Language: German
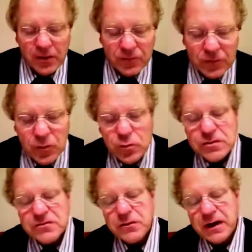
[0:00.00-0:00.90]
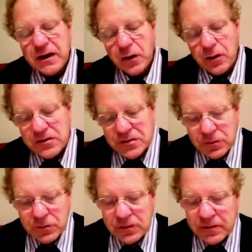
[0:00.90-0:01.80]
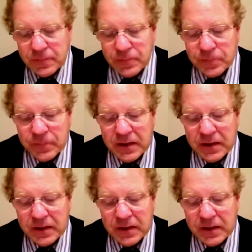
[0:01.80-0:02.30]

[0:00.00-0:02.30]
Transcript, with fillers: für kulturelle Äußerungen,